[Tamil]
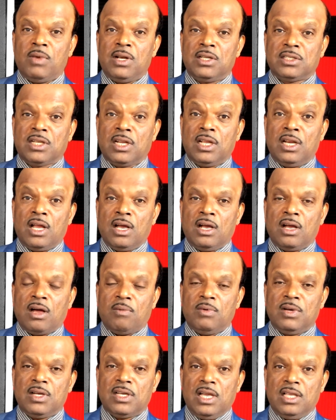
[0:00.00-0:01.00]

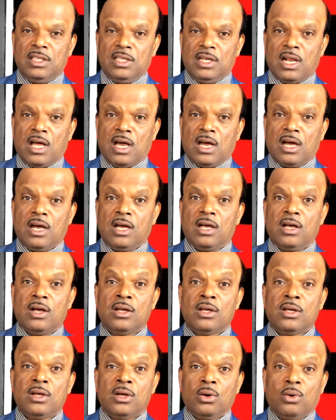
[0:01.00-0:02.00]
ஸ்ரீலங்காவுக்கு எதிராக
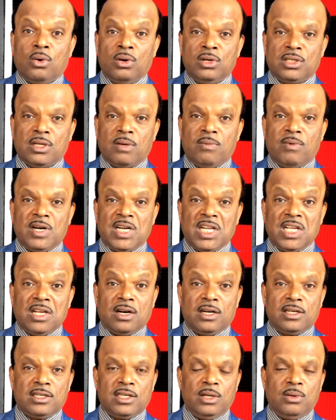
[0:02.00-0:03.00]
கொன்சர்வேட்டிவ்
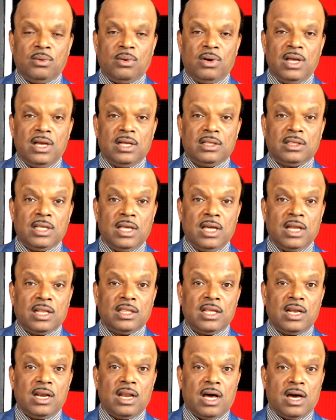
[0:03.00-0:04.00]
கட்சியினுடைய
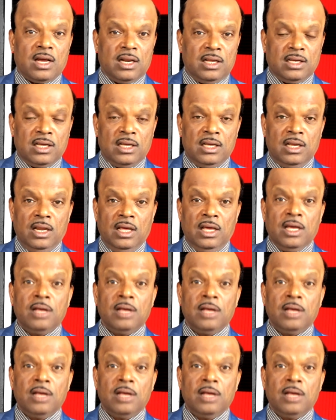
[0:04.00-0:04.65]
தேர்தல் அறிக்கையிலே